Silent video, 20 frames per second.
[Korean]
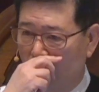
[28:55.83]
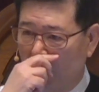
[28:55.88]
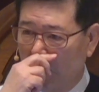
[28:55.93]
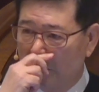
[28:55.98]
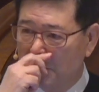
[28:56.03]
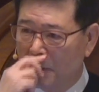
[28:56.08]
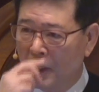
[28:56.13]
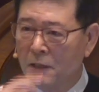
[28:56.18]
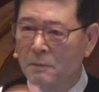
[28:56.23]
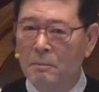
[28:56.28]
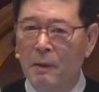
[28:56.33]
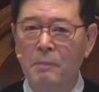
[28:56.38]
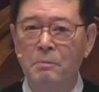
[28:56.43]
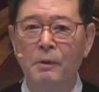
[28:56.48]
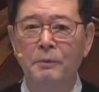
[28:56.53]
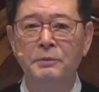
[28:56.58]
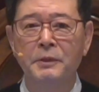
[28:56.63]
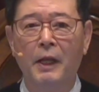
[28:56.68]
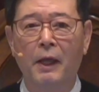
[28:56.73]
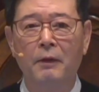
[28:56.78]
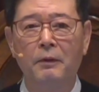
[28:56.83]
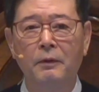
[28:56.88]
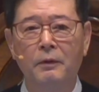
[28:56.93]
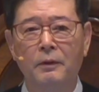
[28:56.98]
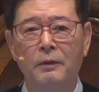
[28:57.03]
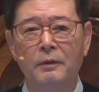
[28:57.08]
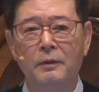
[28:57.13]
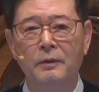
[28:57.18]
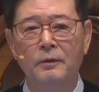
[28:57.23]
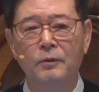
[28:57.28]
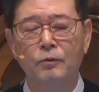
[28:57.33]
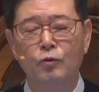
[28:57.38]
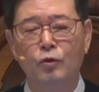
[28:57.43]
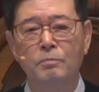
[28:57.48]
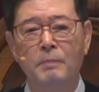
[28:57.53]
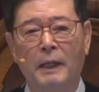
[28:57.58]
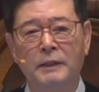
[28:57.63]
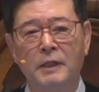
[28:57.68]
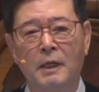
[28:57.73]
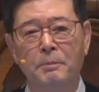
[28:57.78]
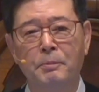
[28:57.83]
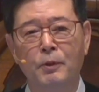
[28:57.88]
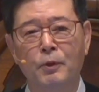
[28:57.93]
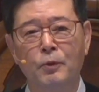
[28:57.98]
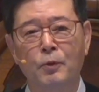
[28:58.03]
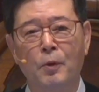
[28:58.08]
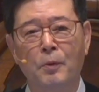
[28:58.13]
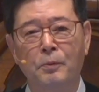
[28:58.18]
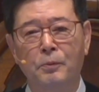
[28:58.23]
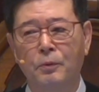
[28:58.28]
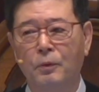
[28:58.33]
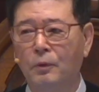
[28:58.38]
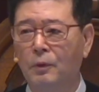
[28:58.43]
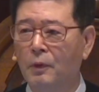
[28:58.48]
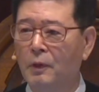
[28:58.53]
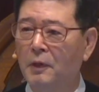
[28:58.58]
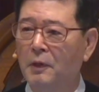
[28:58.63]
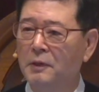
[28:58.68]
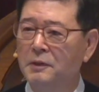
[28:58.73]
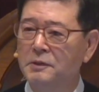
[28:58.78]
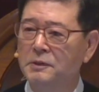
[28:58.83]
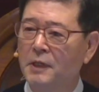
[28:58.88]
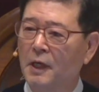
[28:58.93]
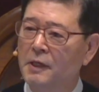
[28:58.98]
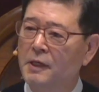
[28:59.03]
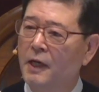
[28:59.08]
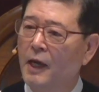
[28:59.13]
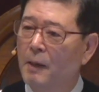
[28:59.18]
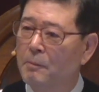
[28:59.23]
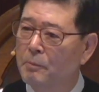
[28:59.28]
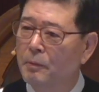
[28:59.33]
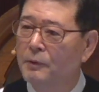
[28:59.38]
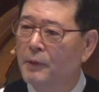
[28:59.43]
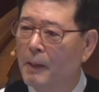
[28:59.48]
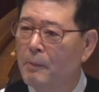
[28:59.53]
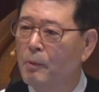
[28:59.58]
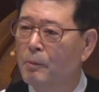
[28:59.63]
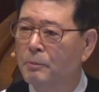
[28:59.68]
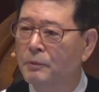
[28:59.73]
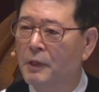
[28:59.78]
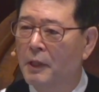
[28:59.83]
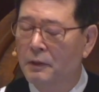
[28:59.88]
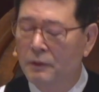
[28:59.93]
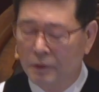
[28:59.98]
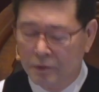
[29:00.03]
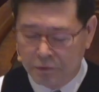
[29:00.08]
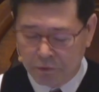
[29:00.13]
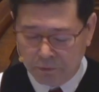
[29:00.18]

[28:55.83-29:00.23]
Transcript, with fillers: 괜찮은 방법이네요. 누구 만날 필요도 없고 자기가 한번 해보면 되는